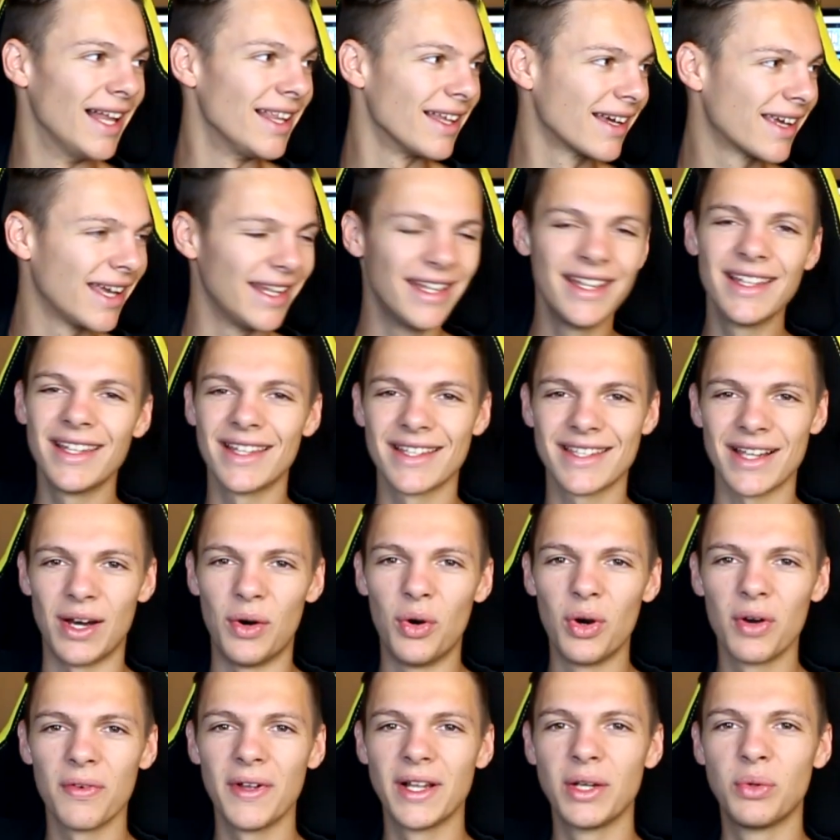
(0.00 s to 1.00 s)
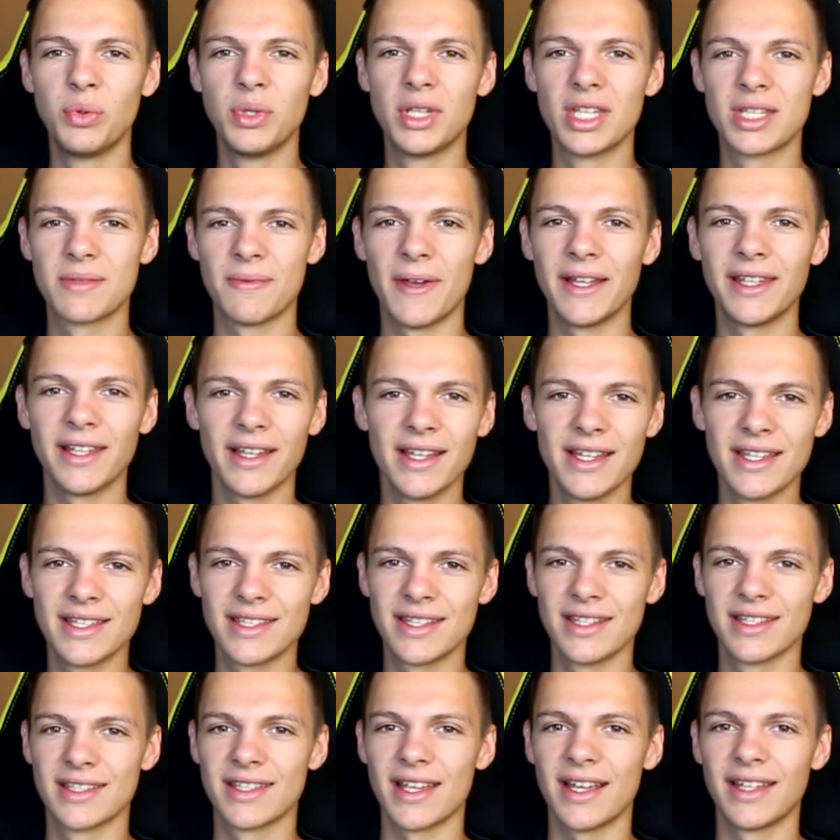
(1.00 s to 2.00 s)
Alter, also kennt ihr das auch, wenn gutes Wetter
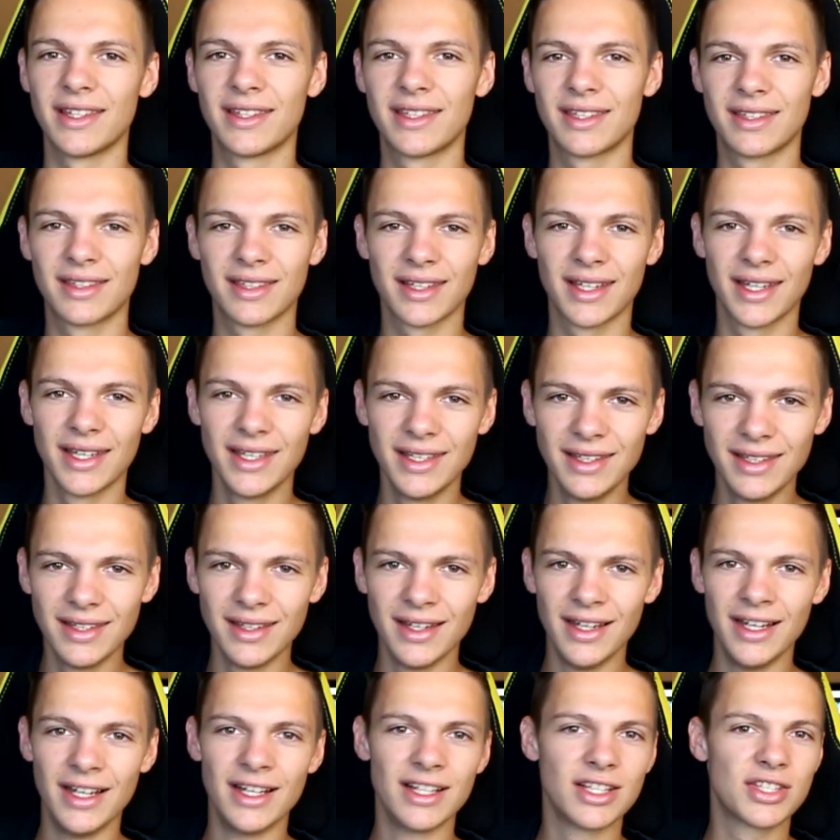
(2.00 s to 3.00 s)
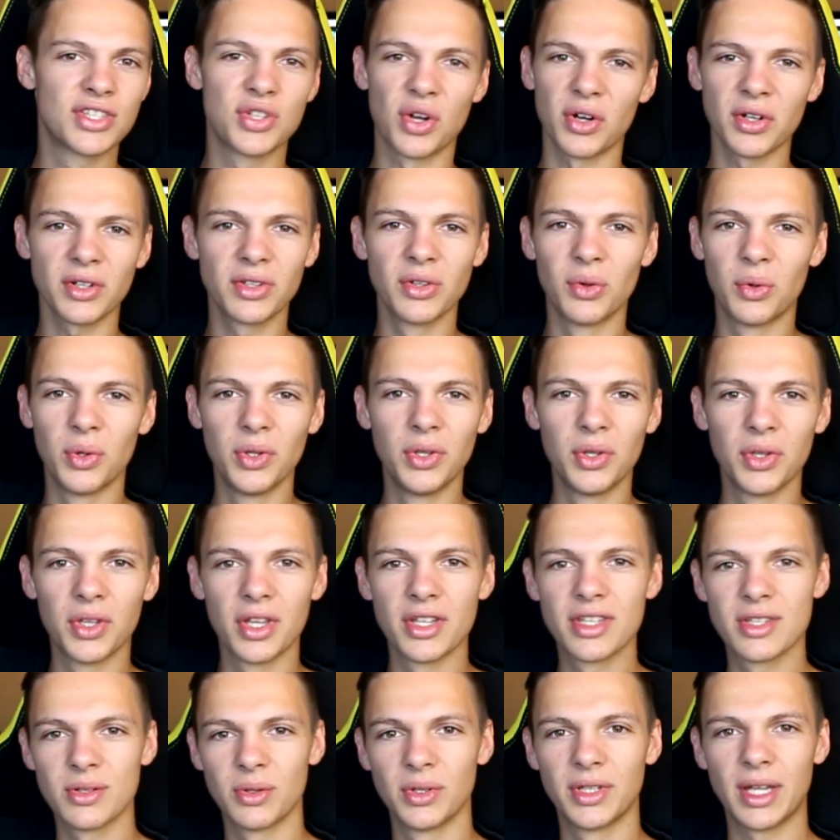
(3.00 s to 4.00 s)
ist, ihr seid drin, zockt eine Runde
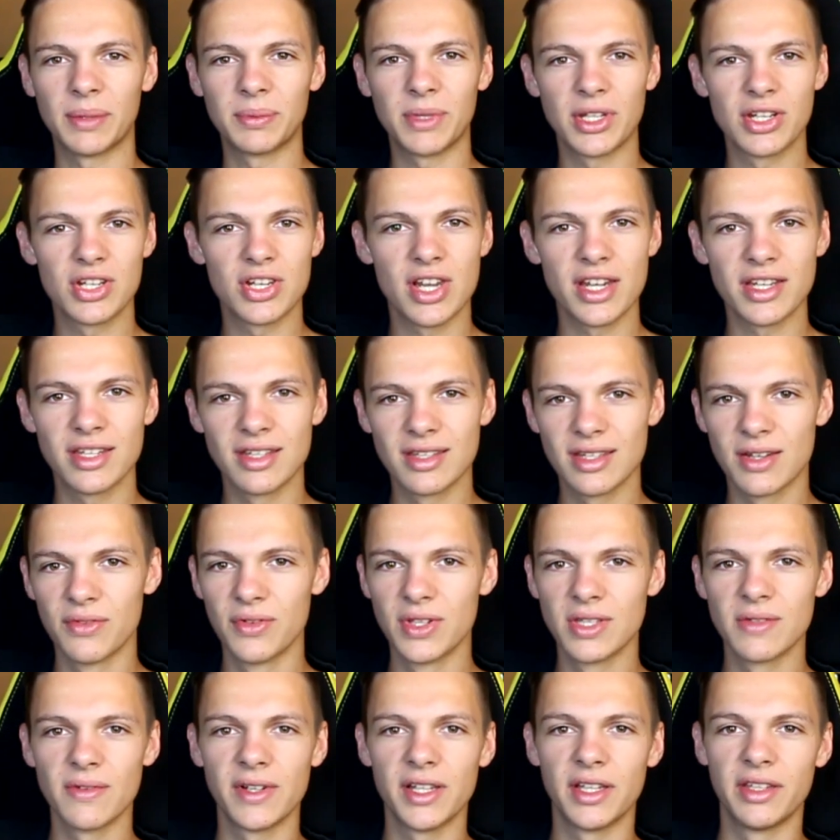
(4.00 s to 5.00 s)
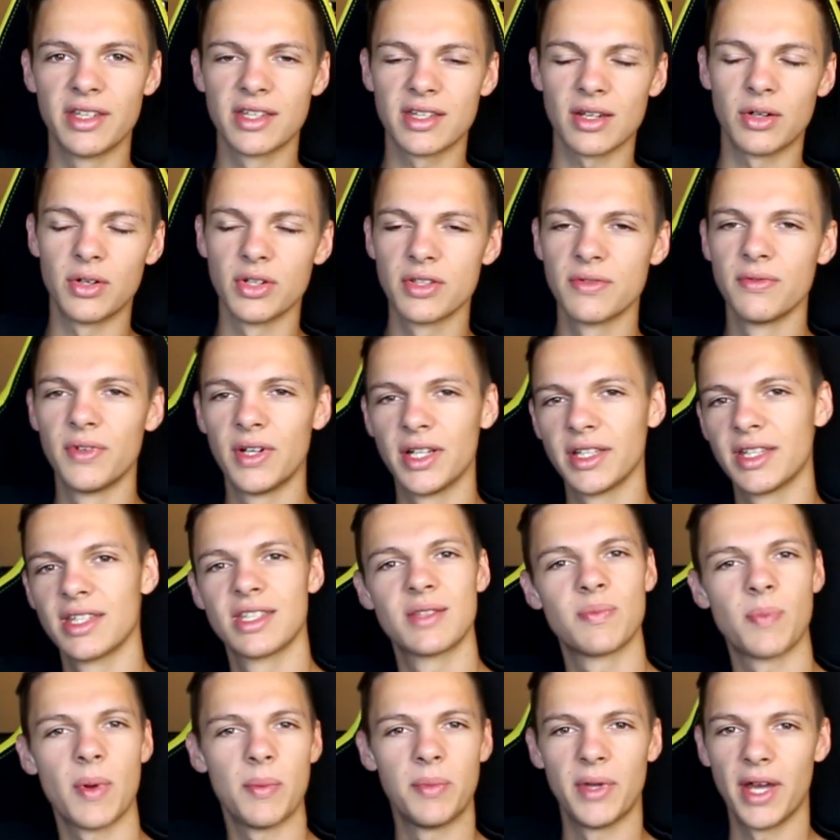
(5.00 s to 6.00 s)
oder so und habt dann ein schlechtes Gewissen, weil ihr nicht draußen wart.
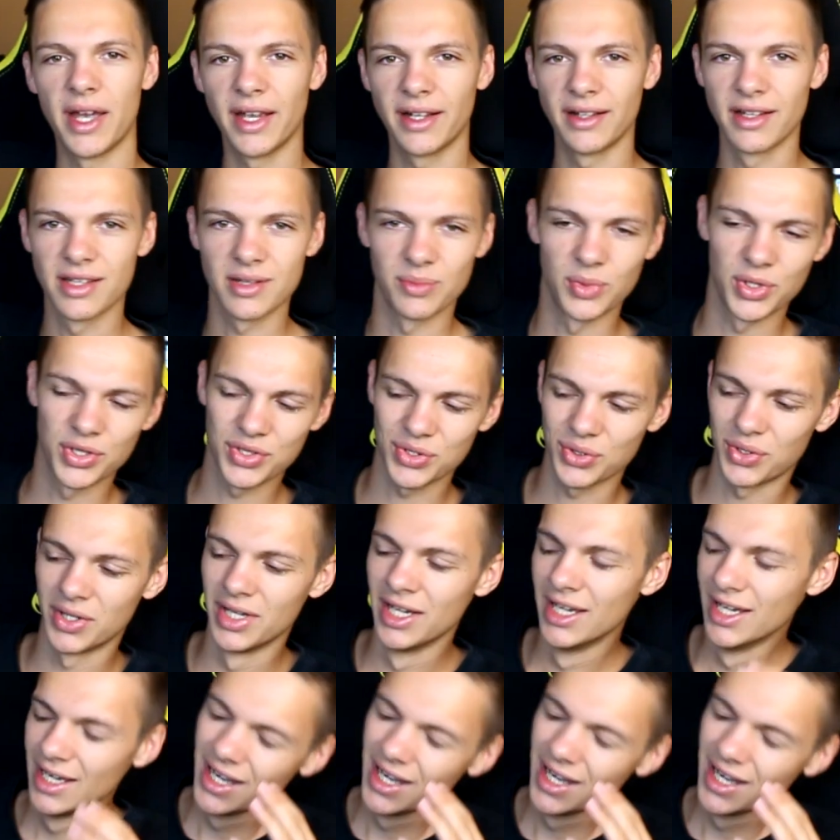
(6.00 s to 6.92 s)
Das ist bei mir eigentlich immer so.